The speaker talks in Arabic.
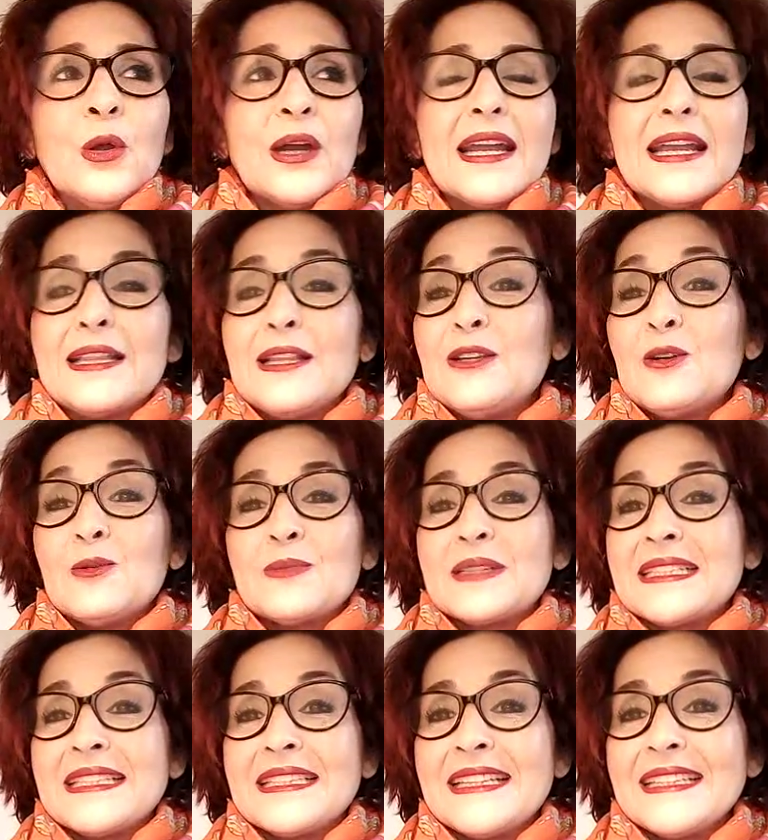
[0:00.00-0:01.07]
وقالت لي وما
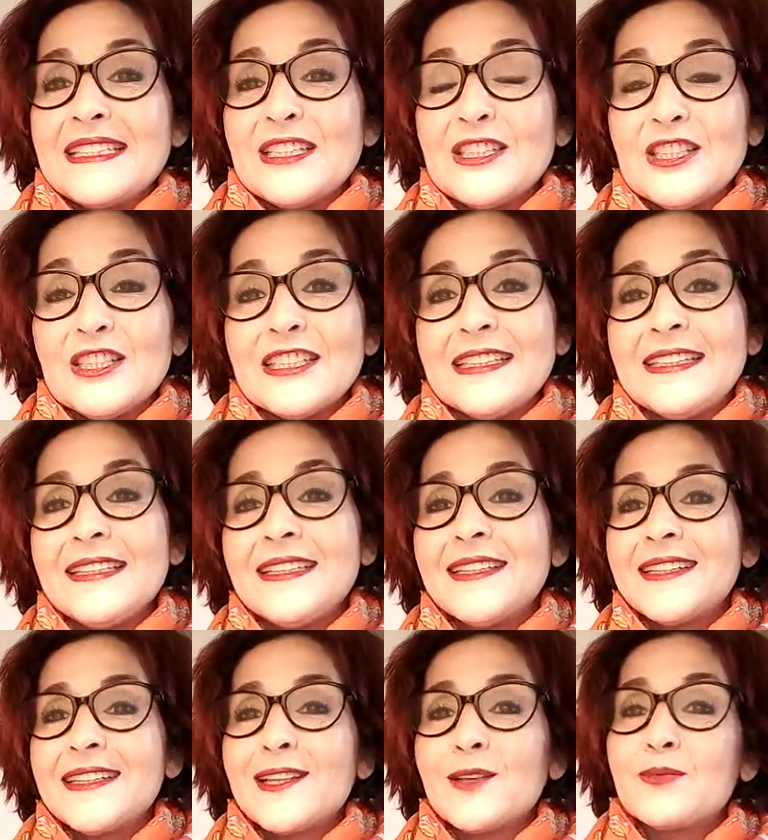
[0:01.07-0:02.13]
نزلتيش
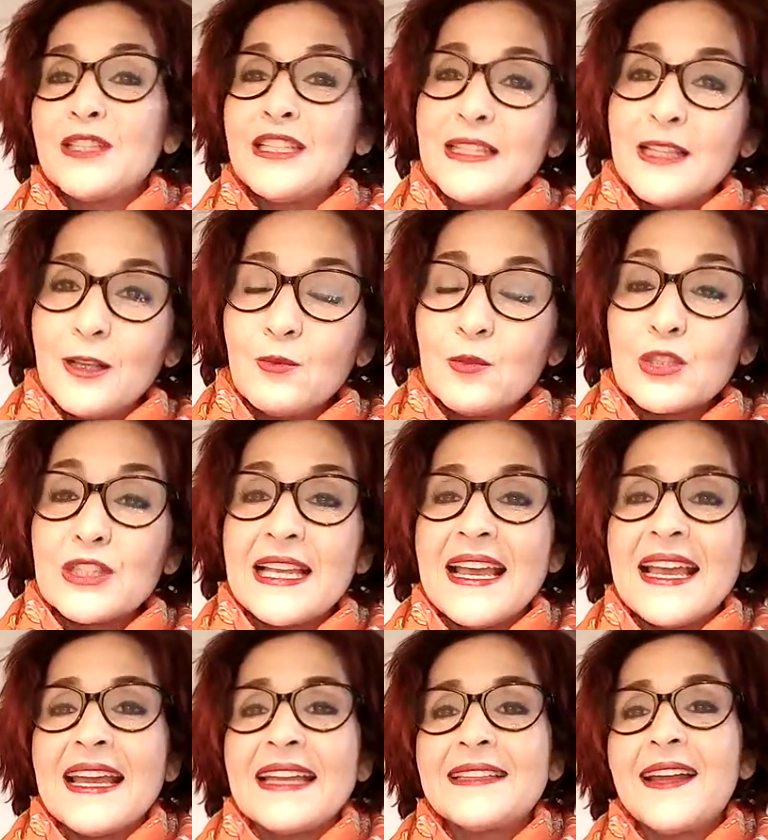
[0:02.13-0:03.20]
يديك طلبتي يد
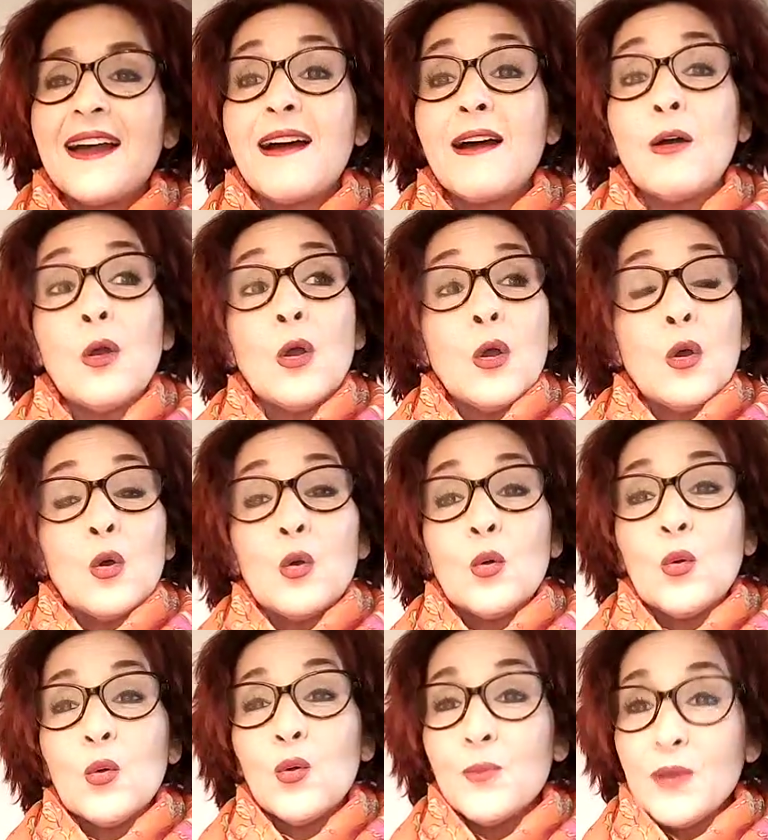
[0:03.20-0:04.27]
المساعده
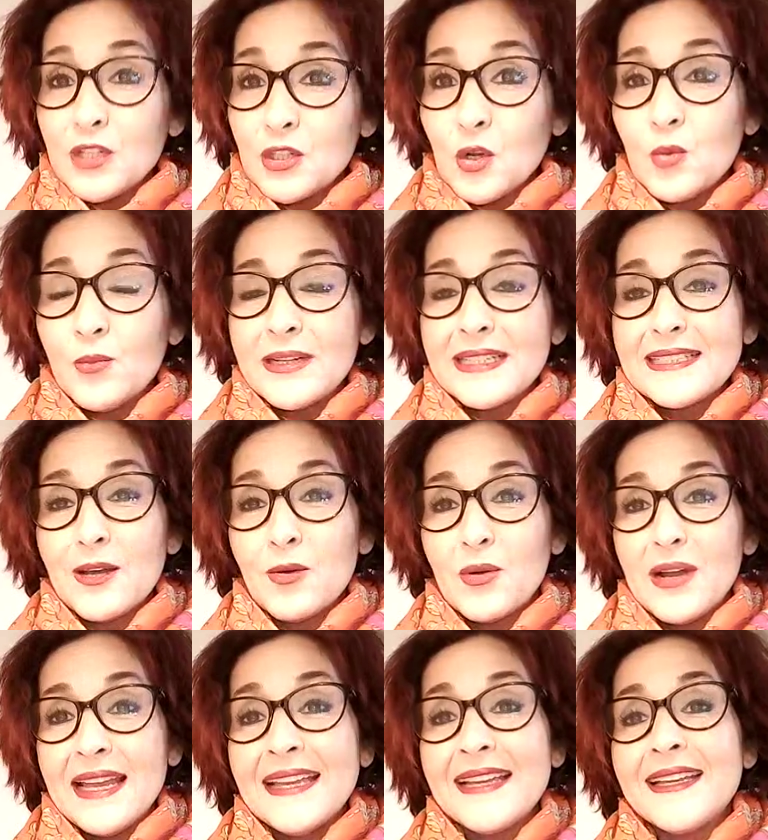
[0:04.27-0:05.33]
وما جاوبك حتى
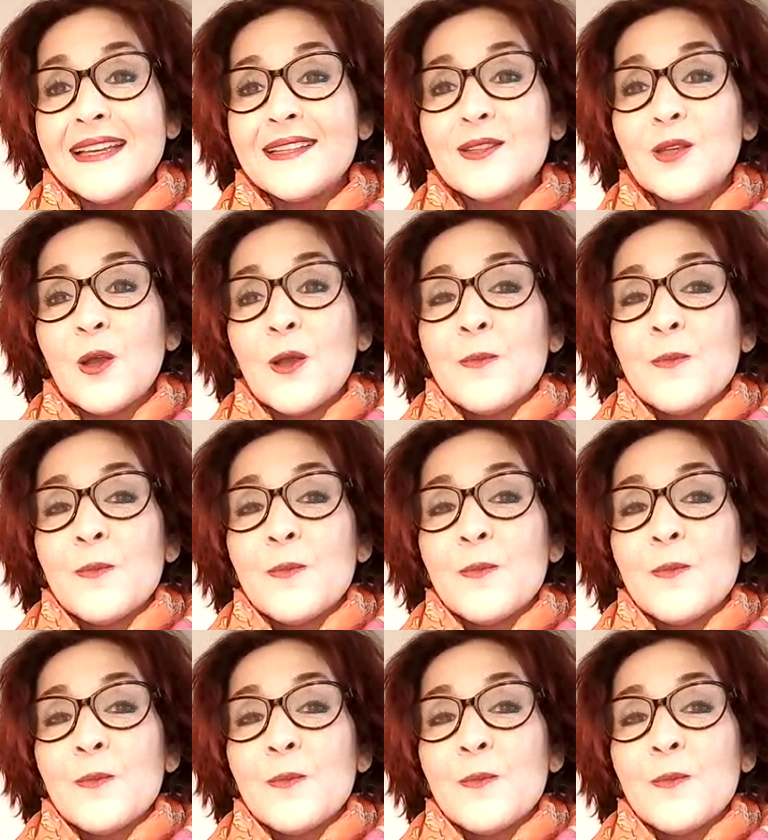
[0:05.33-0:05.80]
واحد